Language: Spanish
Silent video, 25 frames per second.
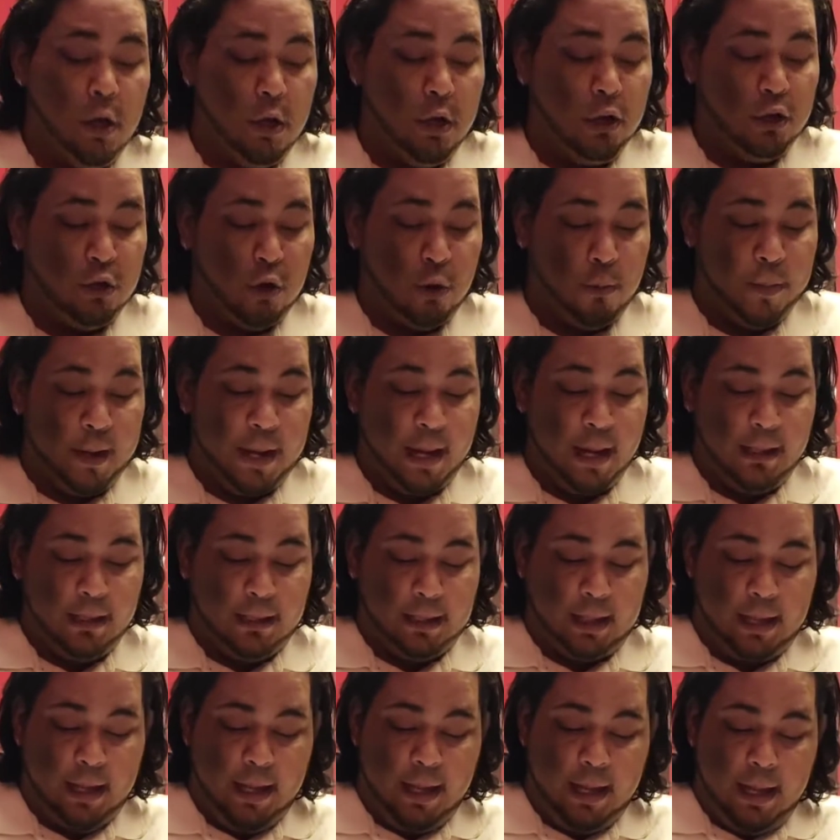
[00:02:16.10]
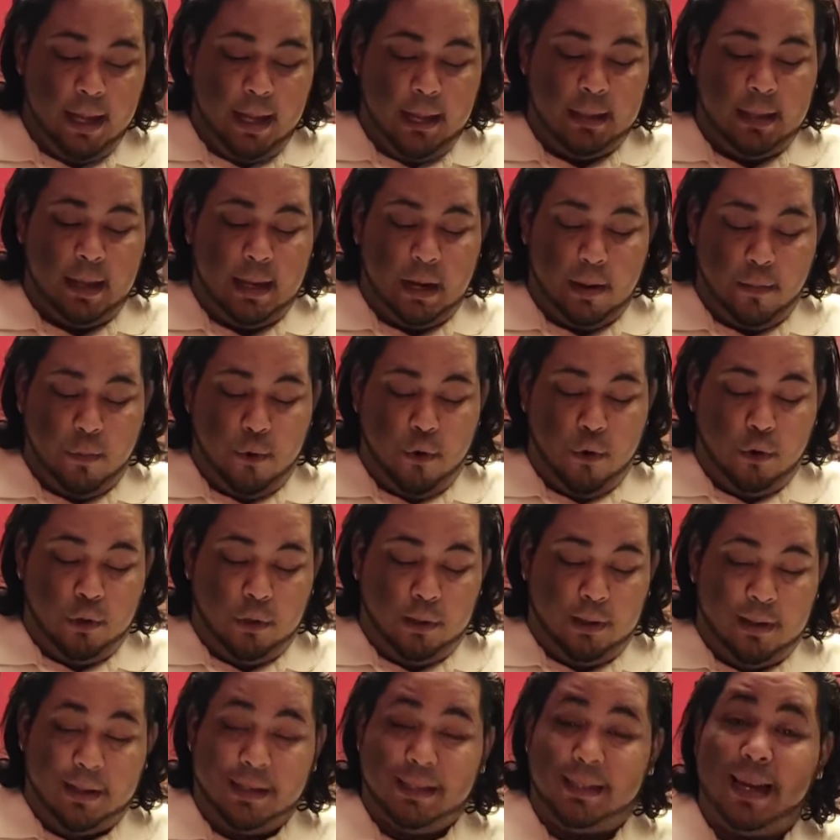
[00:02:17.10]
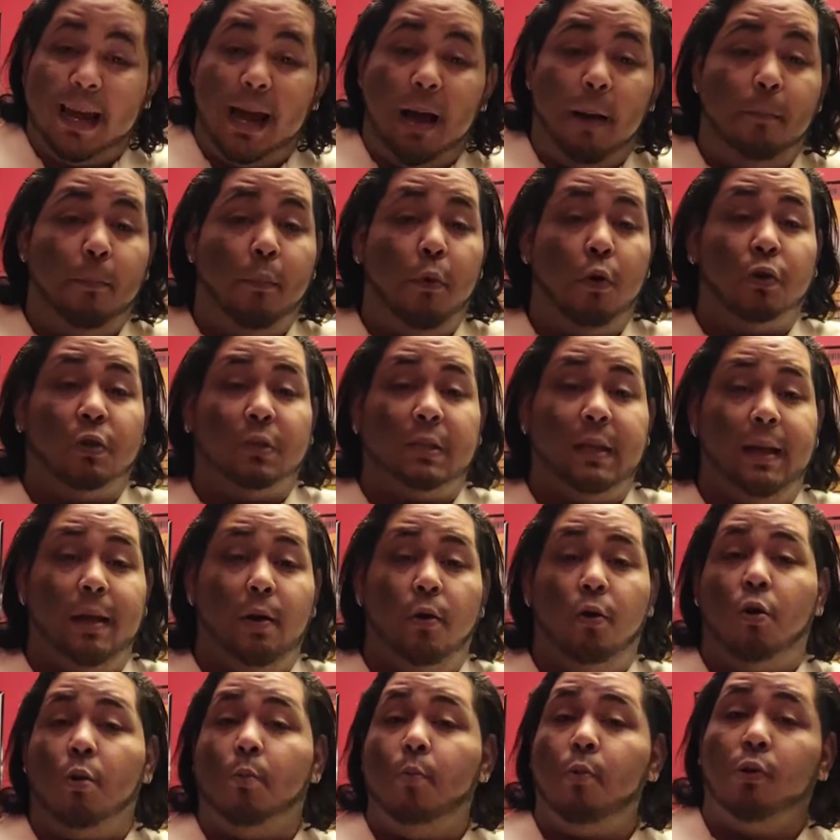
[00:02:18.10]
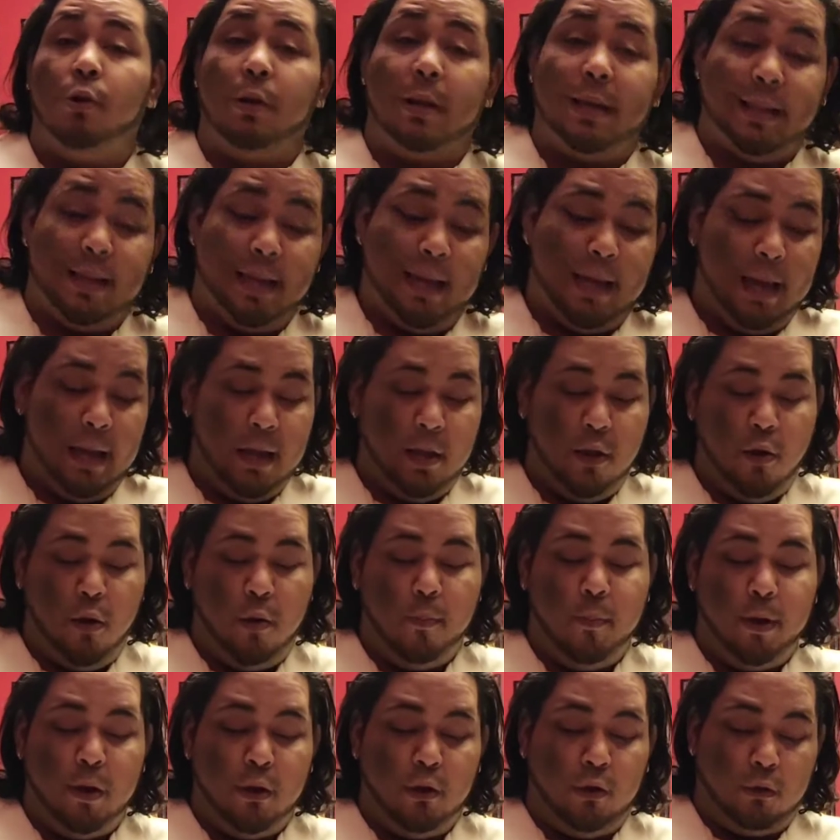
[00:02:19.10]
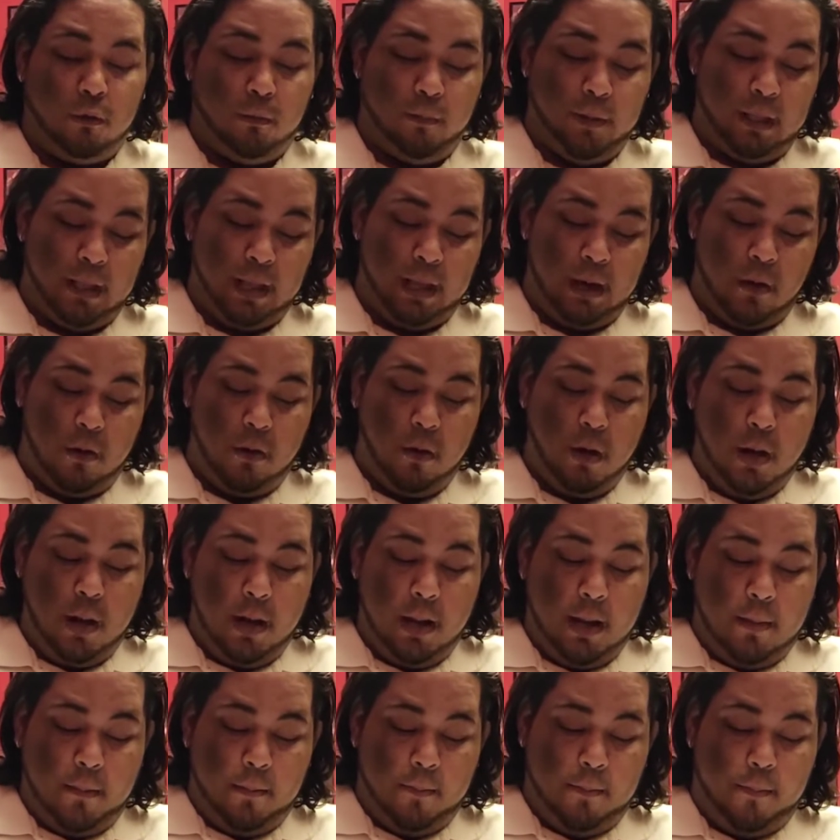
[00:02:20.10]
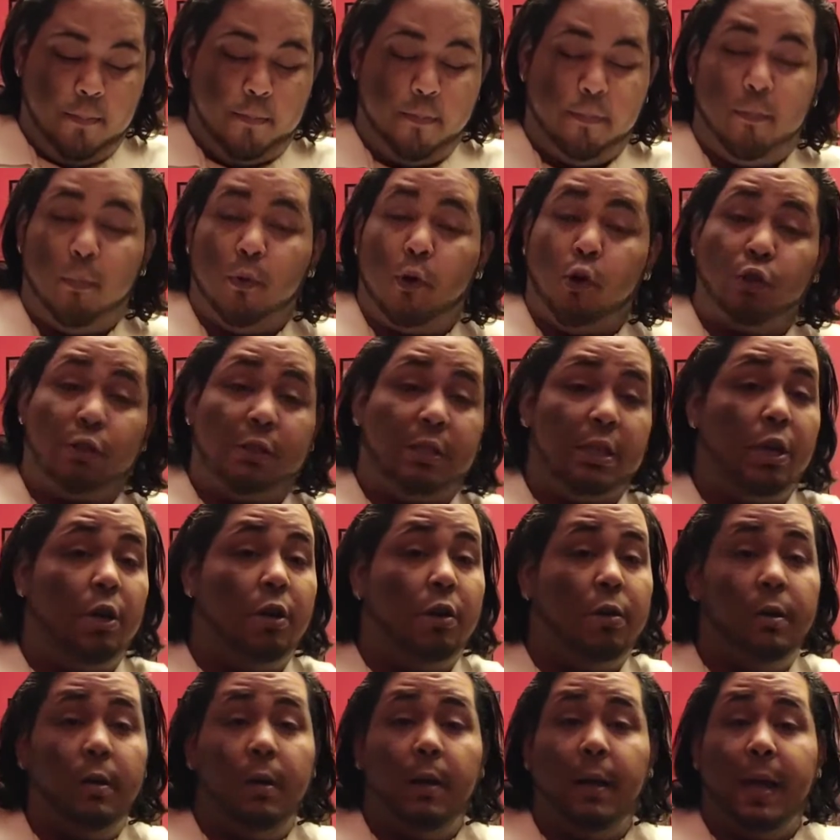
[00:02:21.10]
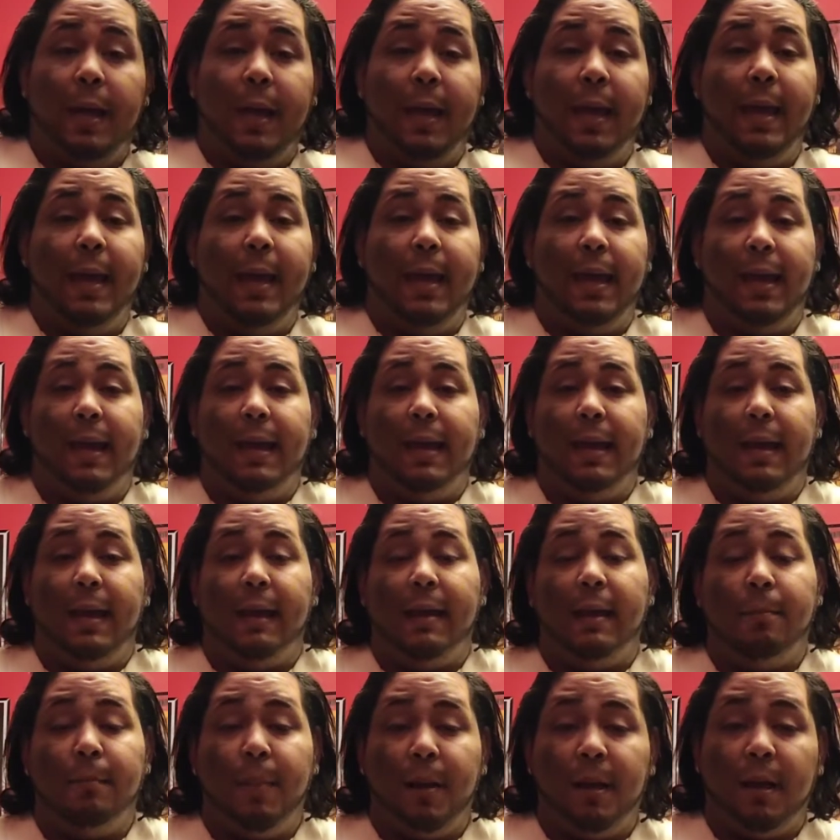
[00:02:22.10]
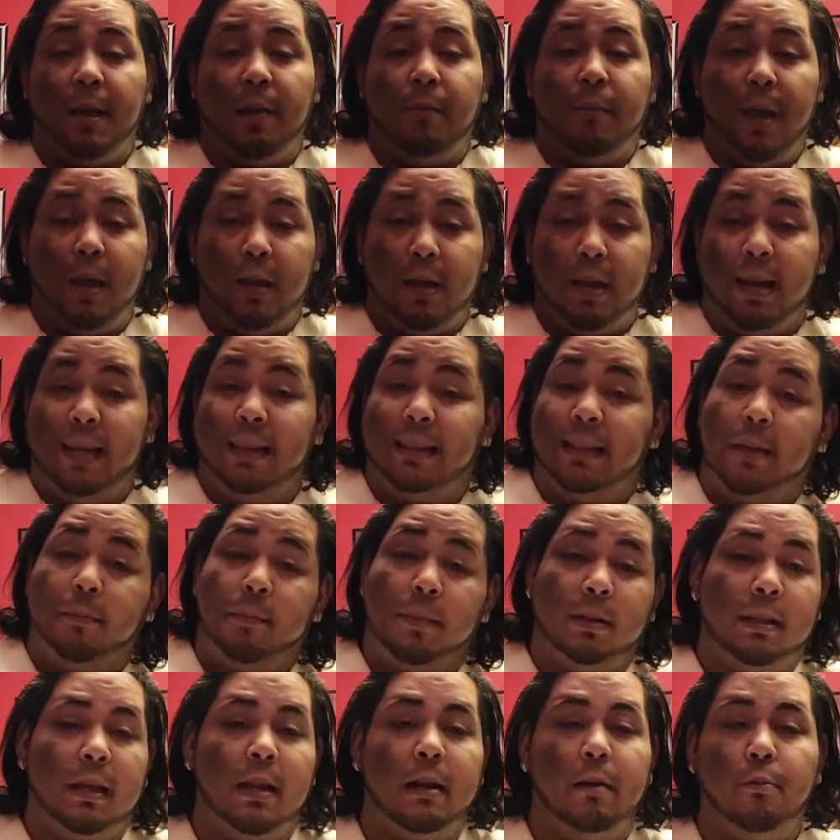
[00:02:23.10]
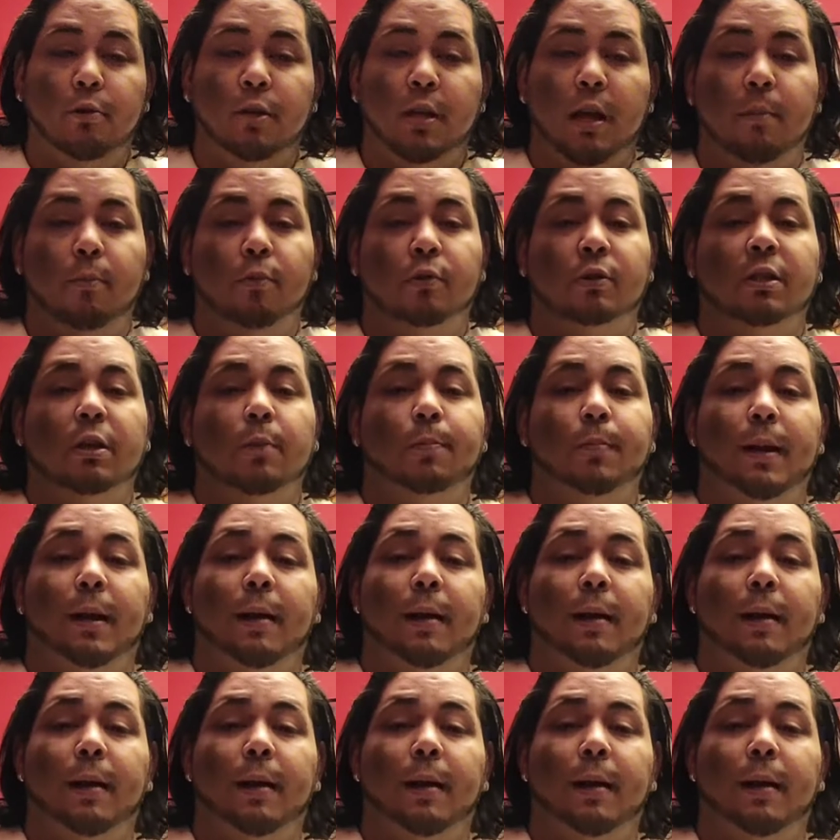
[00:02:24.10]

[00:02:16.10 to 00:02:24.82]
So, mi gente, tenemos ya boxeo, como le dije yo en mi otro video. Boxeo eh, en, en, el mes que viene y también tenemos ya boxeo